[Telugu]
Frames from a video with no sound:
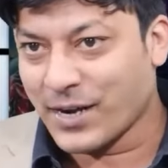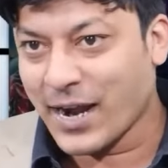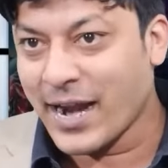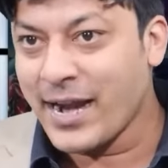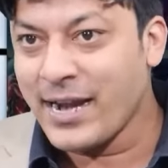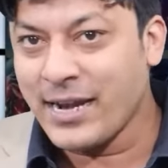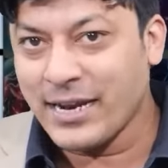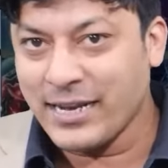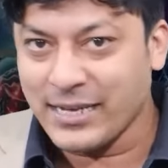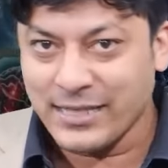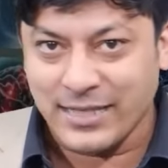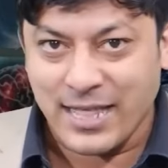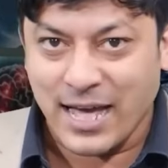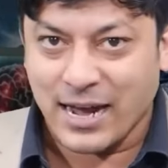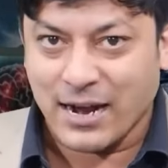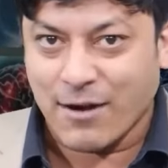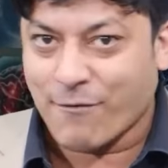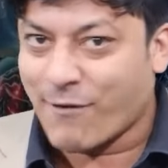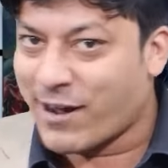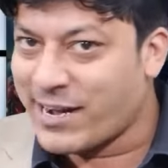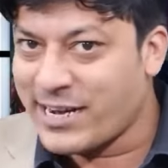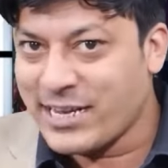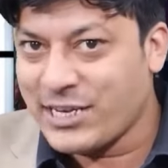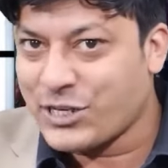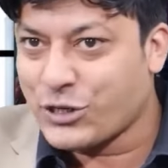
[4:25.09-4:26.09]
రైట్ ఇందాక
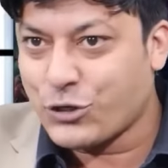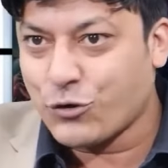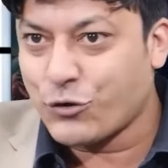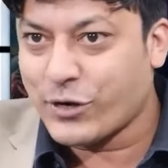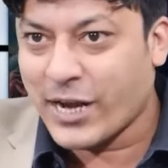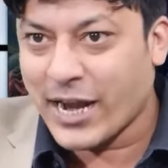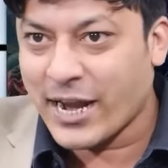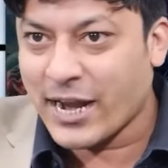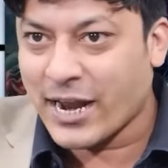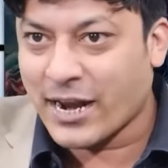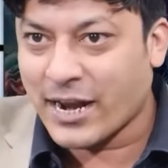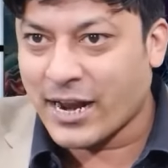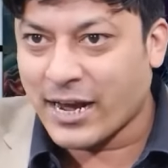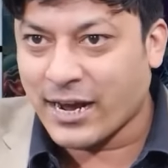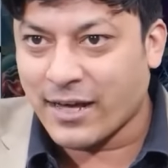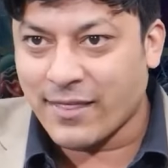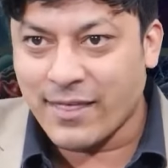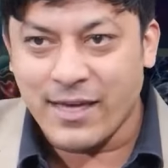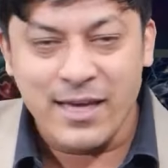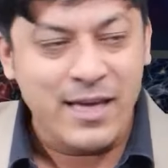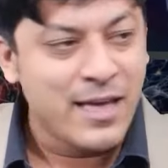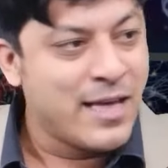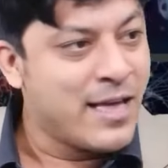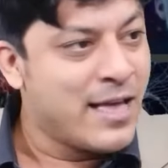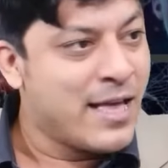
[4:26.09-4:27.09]
వన్ ఈస్ టు టెన్ అన్నా
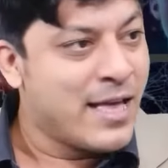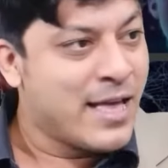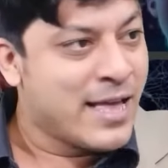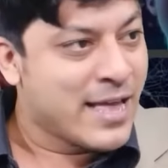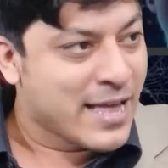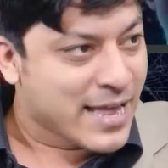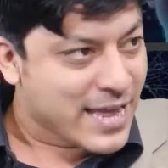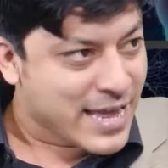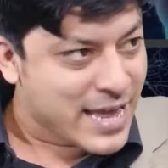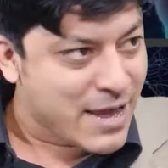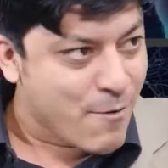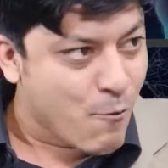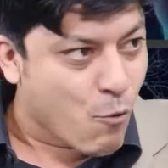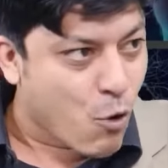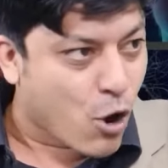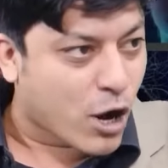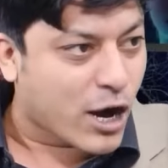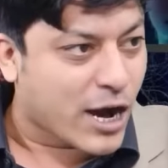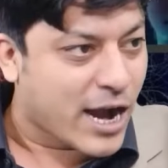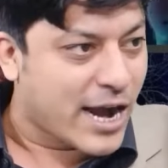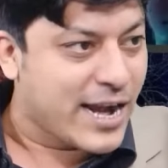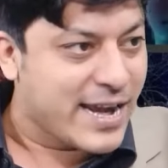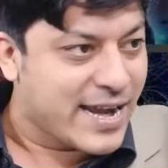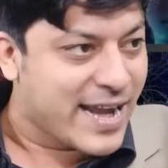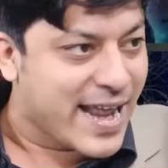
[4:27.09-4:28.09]
కదా ఈ
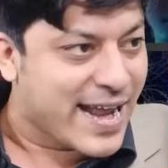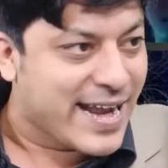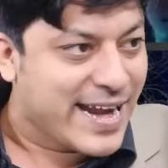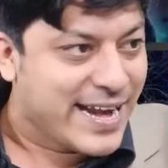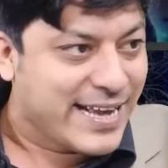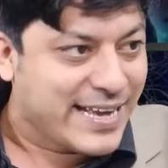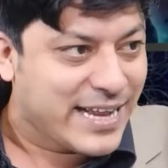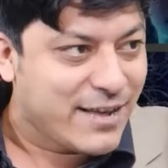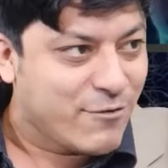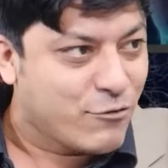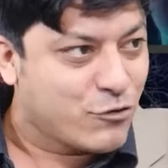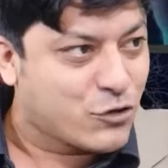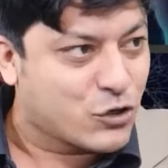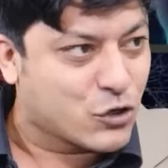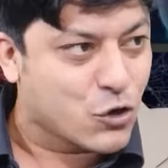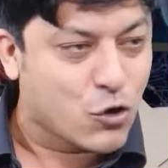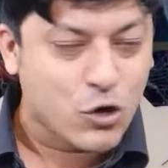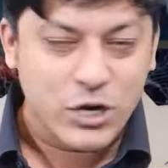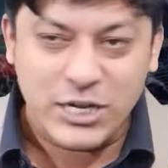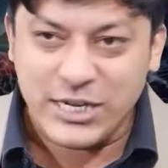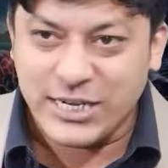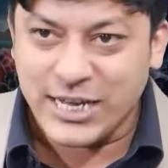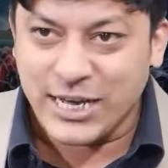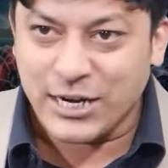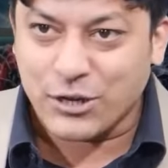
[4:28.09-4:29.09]
ఒక్క నెగిటివ్
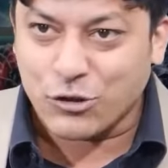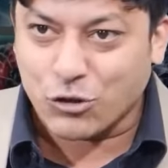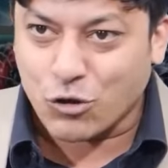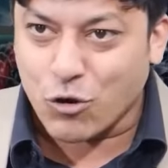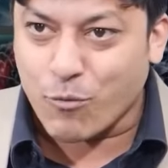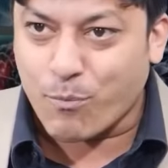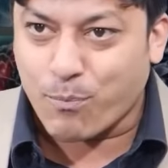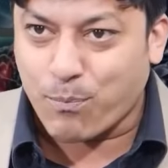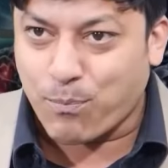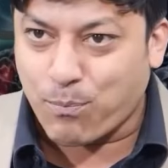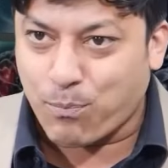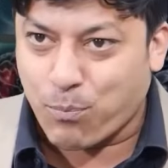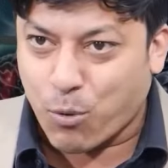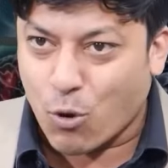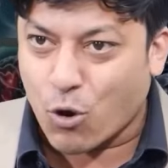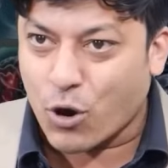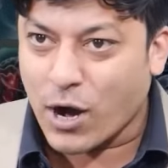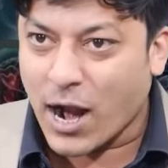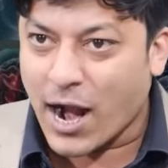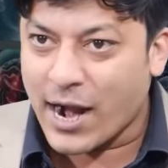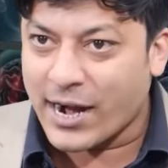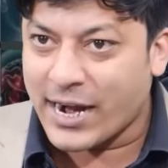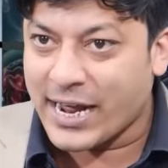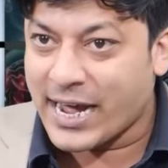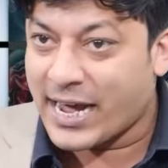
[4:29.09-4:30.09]
సోల్జర్తో
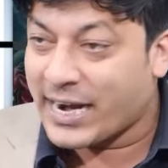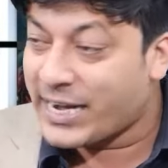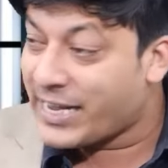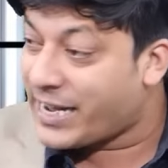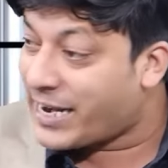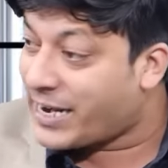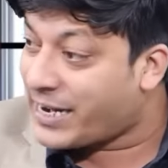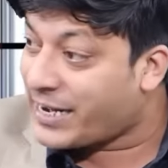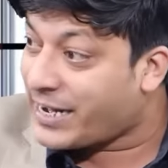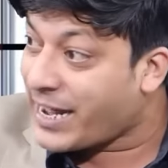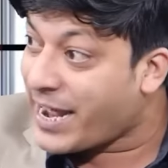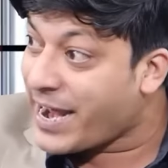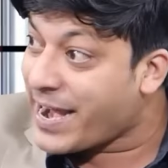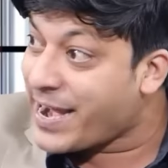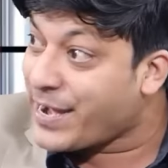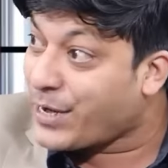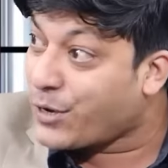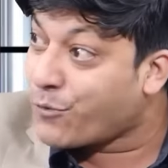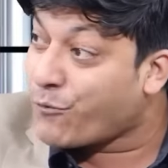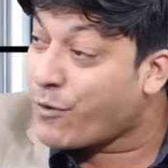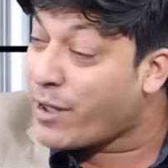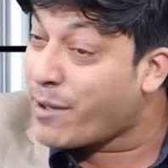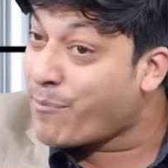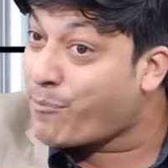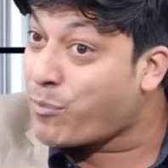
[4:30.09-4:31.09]
పోరాడాలి అంటే
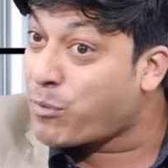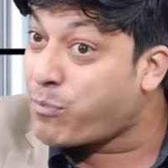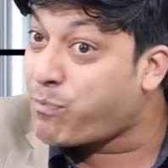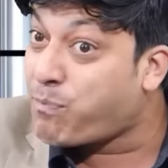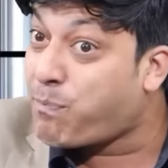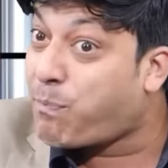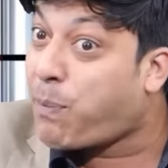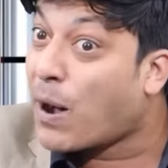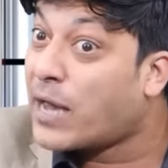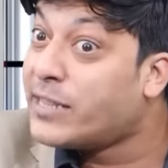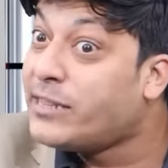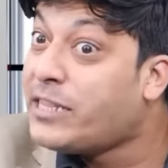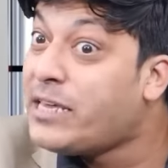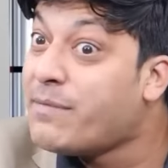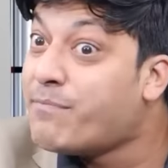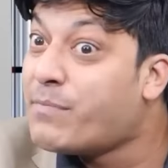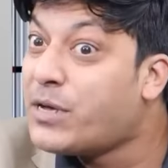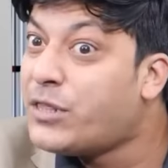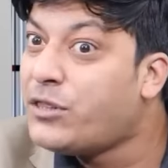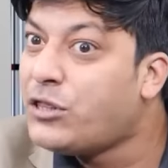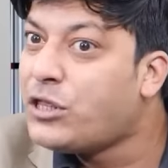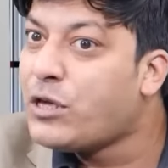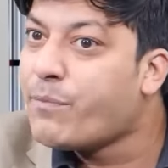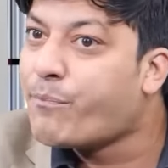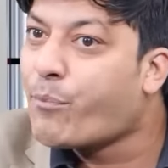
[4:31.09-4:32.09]
ఇటువైపు పది
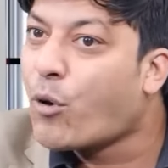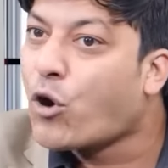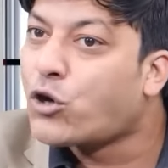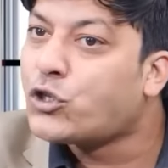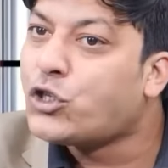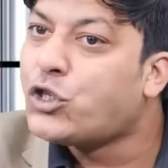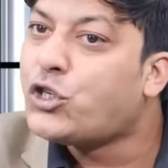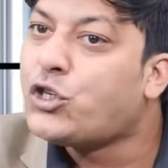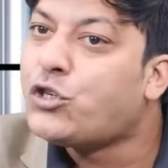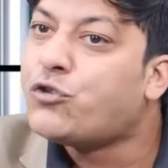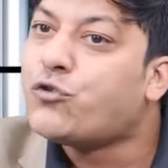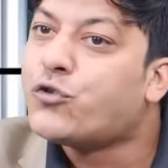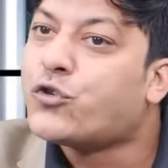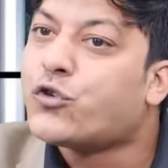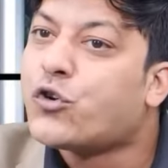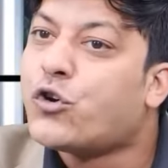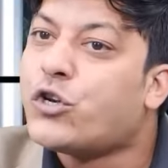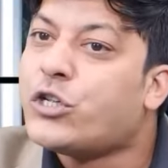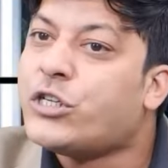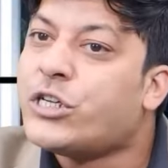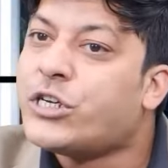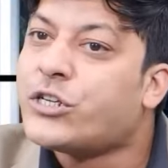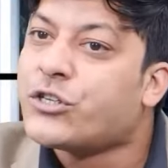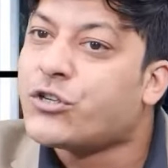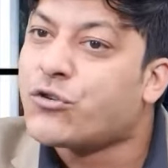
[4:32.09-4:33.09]
మంది పాజిటివ్
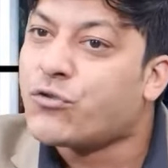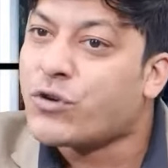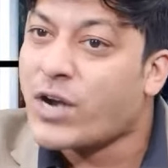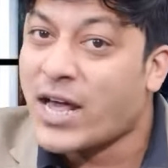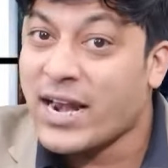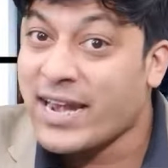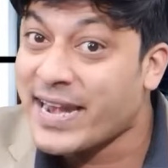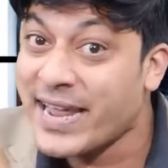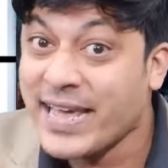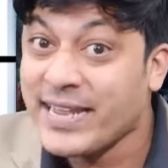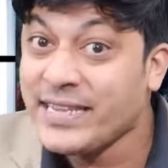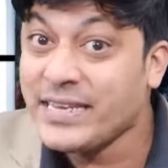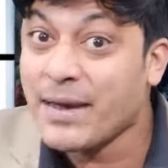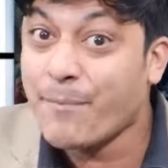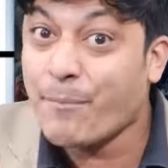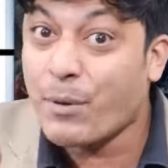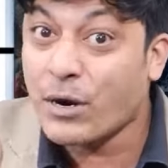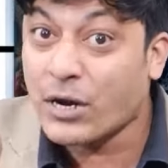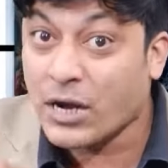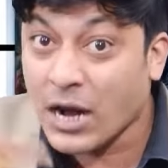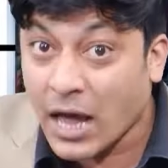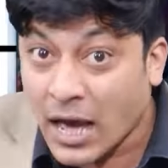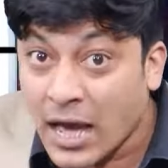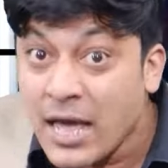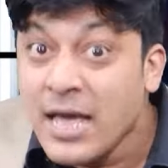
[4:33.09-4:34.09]
సోల్జర్స్ ఉండాలి నేను
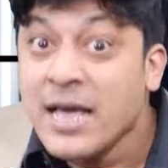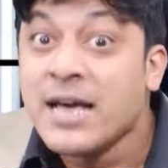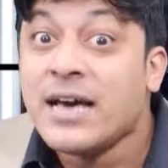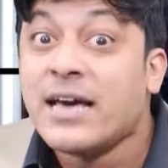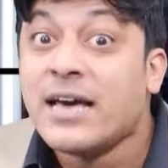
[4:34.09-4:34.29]
చెప్పట్లా